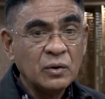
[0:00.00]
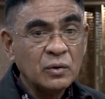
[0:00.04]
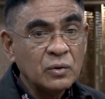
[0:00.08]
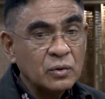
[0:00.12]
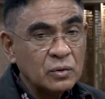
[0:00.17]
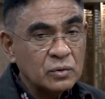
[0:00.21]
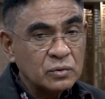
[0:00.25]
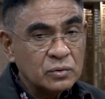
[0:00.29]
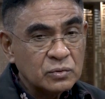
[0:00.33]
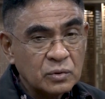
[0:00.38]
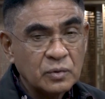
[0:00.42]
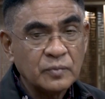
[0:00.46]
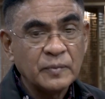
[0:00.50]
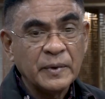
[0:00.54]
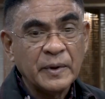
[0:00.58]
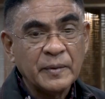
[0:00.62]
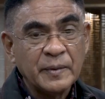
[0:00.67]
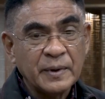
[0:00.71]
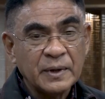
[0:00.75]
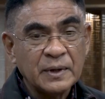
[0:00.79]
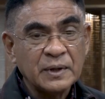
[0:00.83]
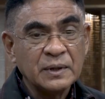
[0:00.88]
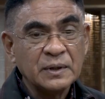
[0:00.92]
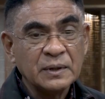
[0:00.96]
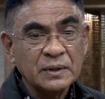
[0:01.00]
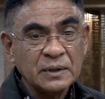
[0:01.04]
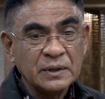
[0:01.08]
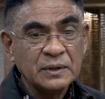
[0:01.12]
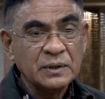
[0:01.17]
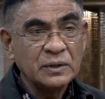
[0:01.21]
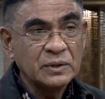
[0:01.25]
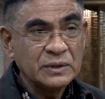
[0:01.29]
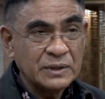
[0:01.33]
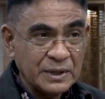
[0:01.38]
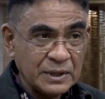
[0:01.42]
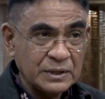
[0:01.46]
untuk memang
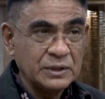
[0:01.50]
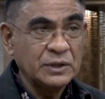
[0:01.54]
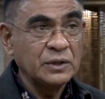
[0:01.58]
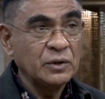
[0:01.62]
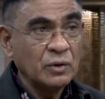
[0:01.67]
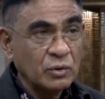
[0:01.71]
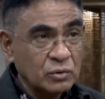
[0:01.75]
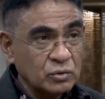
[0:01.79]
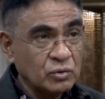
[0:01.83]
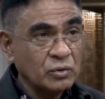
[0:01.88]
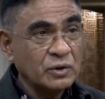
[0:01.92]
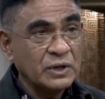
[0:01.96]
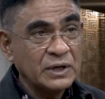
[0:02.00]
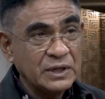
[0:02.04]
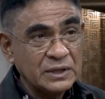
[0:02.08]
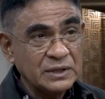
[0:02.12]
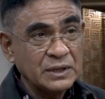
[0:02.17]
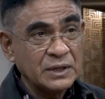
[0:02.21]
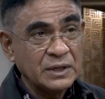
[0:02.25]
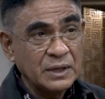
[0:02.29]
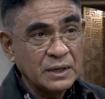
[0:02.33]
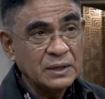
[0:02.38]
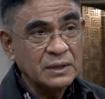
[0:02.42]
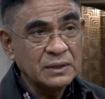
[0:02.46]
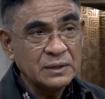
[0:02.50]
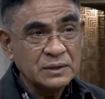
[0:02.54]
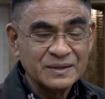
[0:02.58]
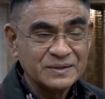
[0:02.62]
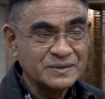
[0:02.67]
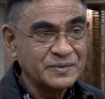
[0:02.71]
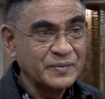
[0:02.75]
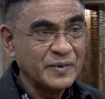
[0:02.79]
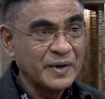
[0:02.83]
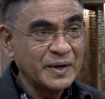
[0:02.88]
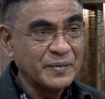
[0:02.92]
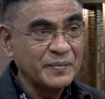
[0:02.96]
ini kritik otokritik ya
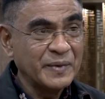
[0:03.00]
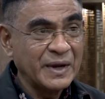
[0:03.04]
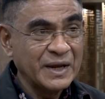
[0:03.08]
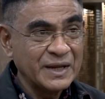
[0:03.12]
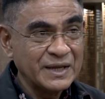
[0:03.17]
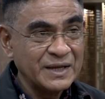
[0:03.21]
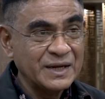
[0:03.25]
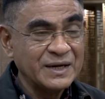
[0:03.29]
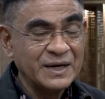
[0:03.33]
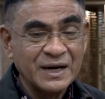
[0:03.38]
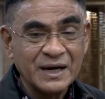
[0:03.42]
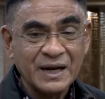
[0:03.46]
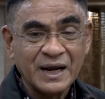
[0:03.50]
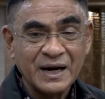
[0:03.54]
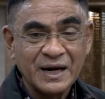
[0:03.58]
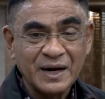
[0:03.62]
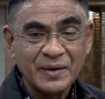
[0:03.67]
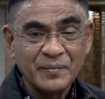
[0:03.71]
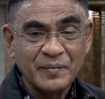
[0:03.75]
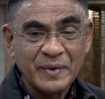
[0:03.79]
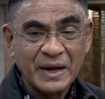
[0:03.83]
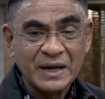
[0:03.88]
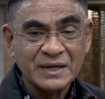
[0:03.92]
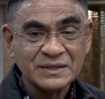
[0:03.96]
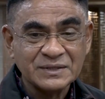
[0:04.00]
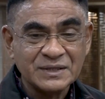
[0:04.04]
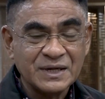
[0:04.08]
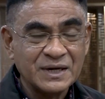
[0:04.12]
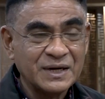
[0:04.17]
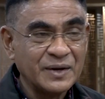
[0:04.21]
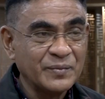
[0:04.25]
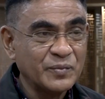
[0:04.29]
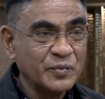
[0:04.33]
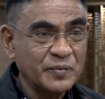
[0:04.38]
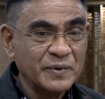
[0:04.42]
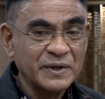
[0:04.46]
sebagai bagian dari anak bangsa
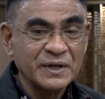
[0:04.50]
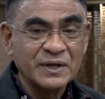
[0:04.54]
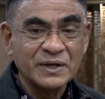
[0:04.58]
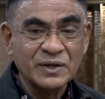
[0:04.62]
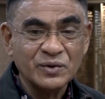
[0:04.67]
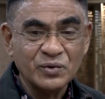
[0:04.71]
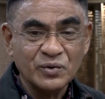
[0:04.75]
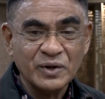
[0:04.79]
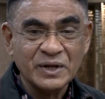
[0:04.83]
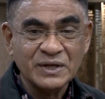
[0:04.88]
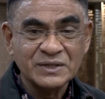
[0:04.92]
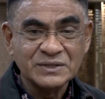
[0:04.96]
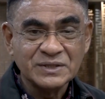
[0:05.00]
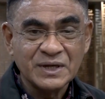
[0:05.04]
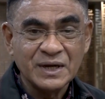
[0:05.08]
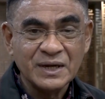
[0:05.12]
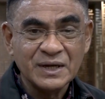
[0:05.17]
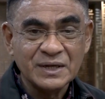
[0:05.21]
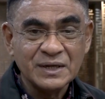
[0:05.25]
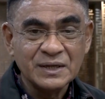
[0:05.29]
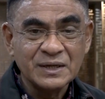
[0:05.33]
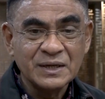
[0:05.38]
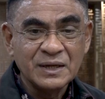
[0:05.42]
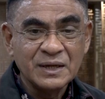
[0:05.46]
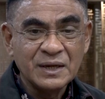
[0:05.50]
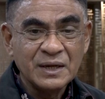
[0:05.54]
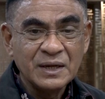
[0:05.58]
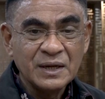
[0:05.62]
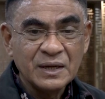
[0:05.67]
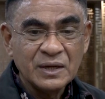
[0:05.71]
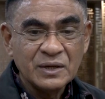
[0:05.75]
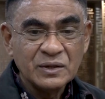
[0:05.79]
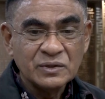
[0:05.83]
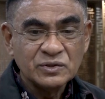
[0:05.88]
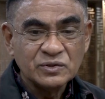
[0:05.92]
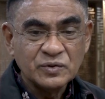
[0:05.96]
Republik Indonesia ini
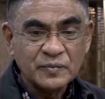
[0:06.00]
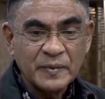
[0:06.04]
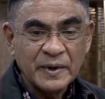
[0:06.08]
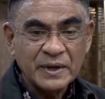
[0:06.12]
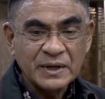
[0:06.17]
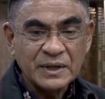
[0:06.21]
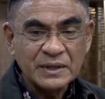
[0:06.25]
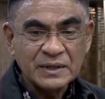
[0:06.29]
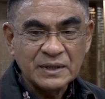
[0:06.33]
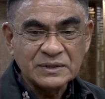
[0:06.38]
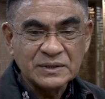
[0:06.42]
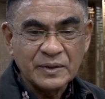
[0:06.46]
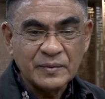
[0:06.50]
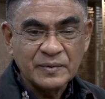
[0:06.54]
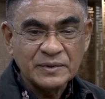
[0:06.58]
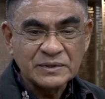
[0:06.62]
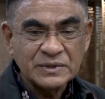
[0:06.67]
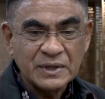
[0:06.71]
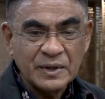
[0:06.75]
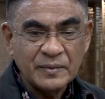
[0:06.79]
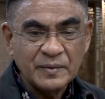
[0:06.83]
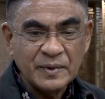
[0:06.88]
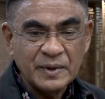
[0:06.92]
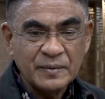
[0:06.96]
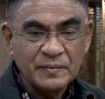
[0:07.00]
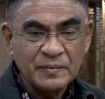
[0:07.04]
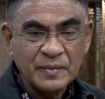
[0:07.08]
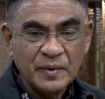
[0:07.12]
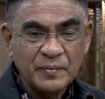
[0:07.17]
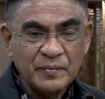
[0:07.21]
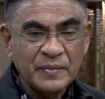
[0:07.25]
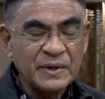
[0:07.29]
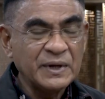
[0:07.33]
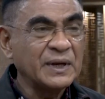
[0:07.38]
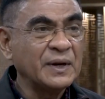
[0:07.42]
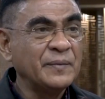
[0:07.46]
supaya kita sama-sama
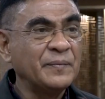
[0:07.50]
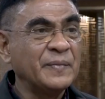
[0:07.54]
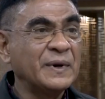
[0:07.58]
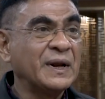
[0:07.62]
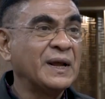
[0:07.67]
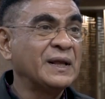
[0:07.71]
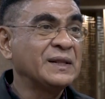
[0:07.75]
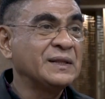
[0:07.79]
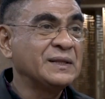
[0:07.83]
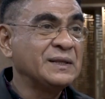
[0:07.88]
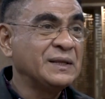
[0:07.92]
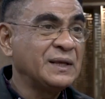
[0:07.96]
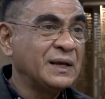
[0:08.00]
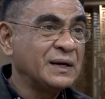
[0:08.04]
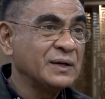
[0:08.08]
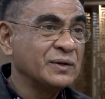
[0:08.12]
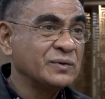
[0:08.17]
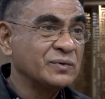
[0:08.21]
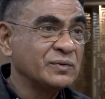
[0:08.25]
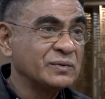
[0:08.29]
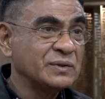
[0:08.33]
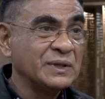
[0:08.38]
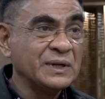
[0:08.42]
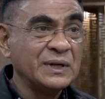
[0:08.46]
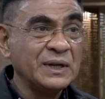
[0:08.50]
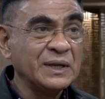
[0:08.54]
memberikan perhatian gitu.